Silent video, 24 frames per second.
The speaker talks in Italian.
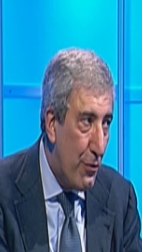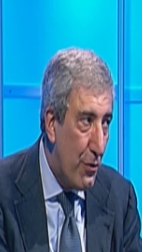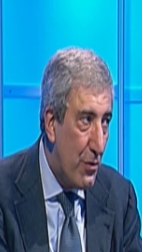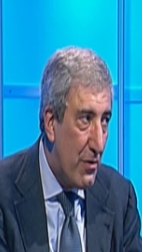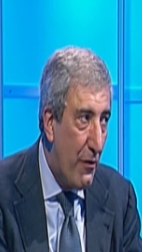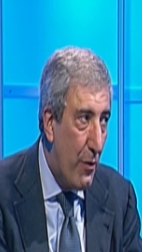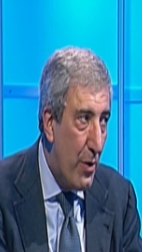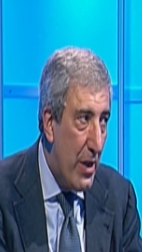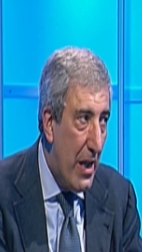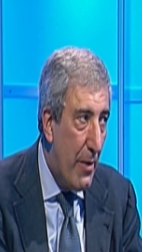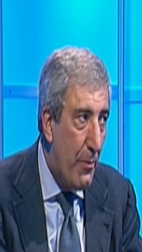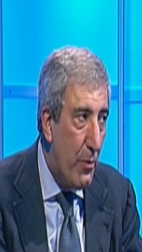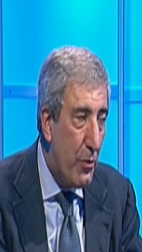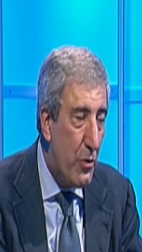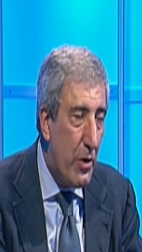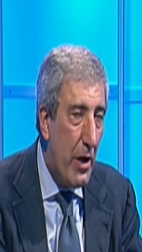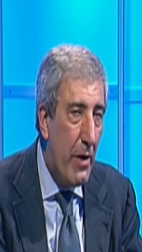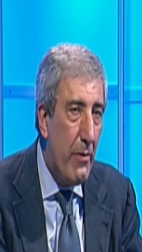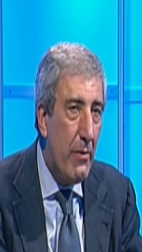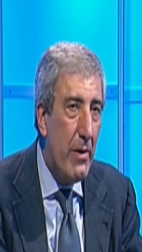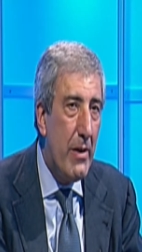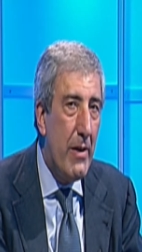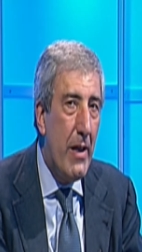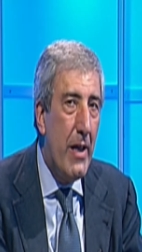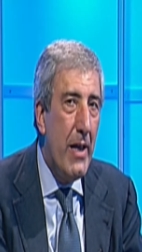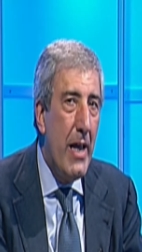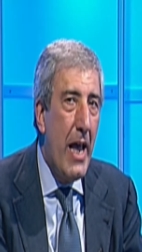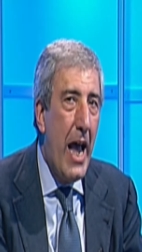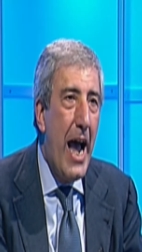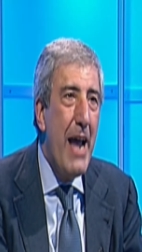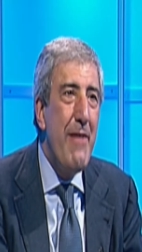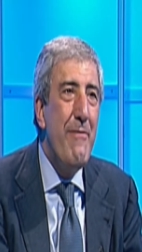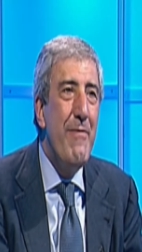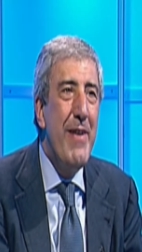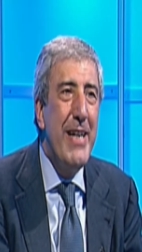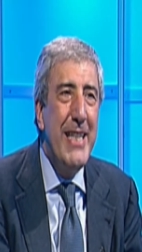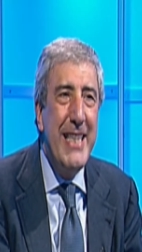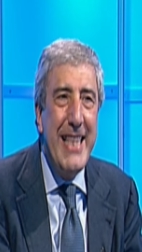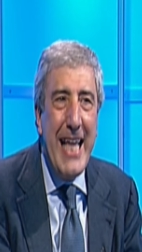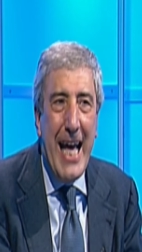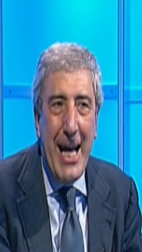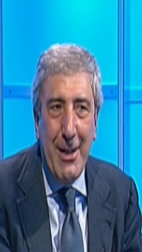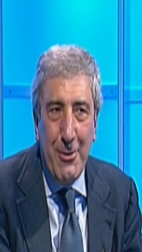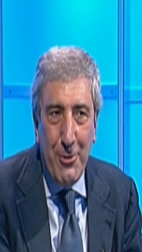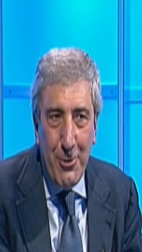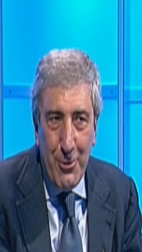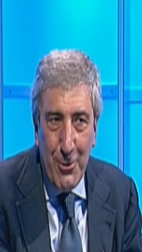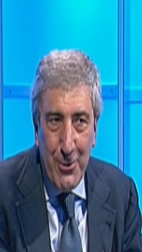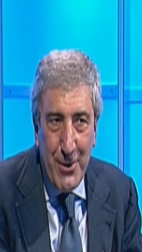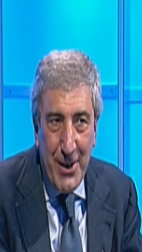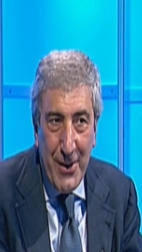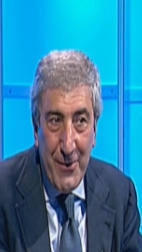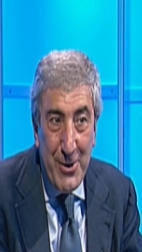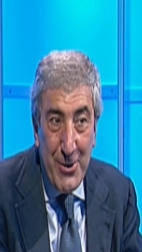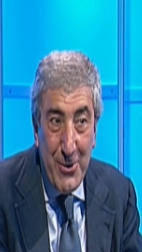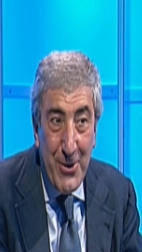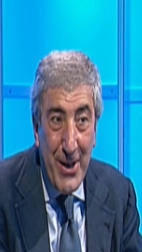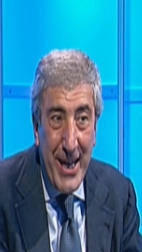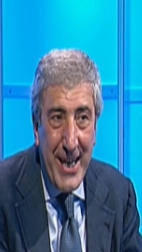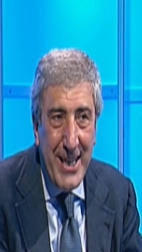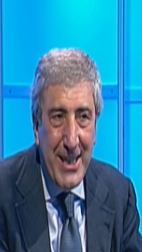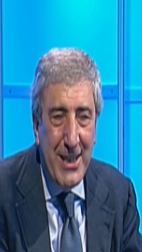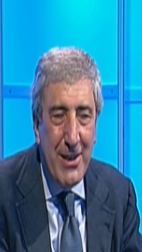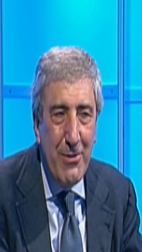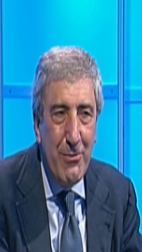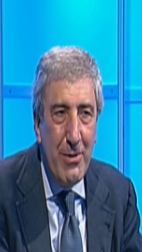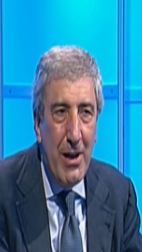se vogliamo, cioè ha inventato, no, tra virgolette,